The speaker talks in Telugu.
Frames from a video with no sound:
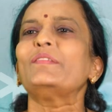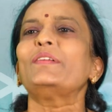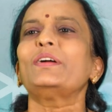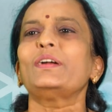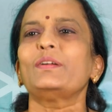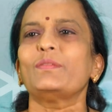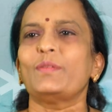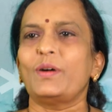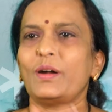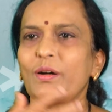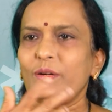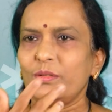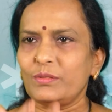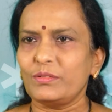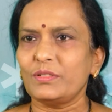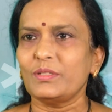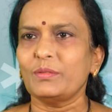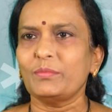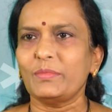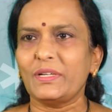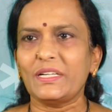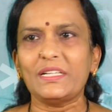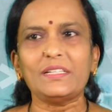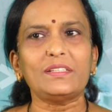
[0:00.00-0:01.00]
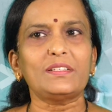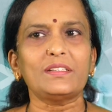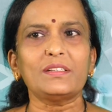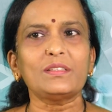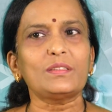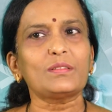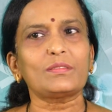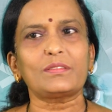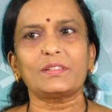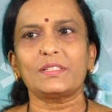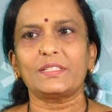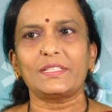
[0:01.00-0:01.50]
వాళ్ళు వాడుతున్న
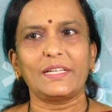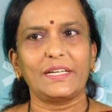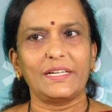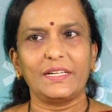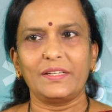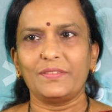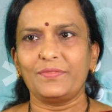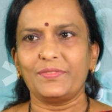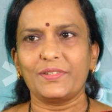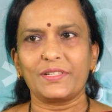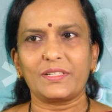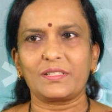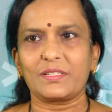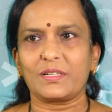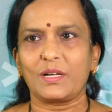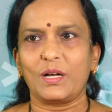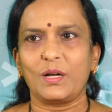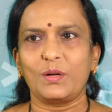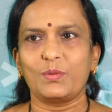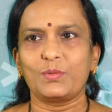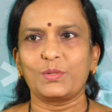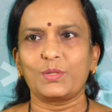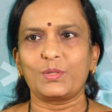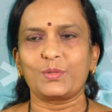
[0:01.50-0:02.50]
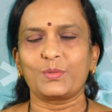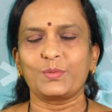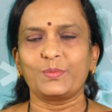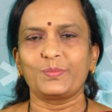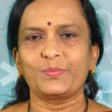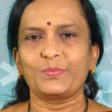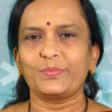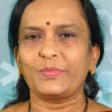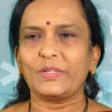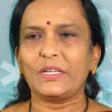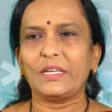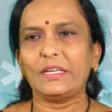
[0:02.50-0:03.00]
మెడిసిన్స్ ఒక సైడ్ ఎఫెక్ట్స్ కావచ్చు
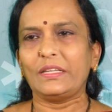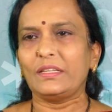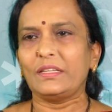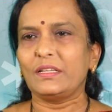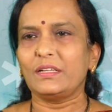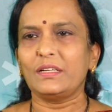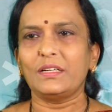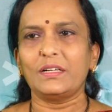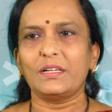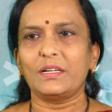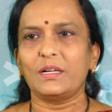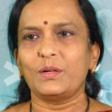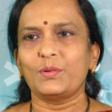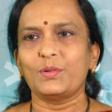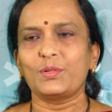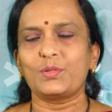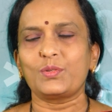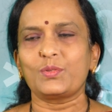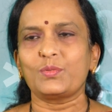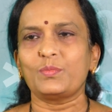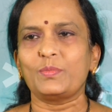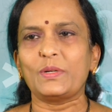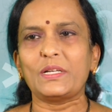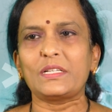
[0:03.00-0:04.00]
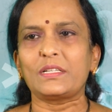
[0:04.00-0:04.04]
ఏదైనా కావచ్చు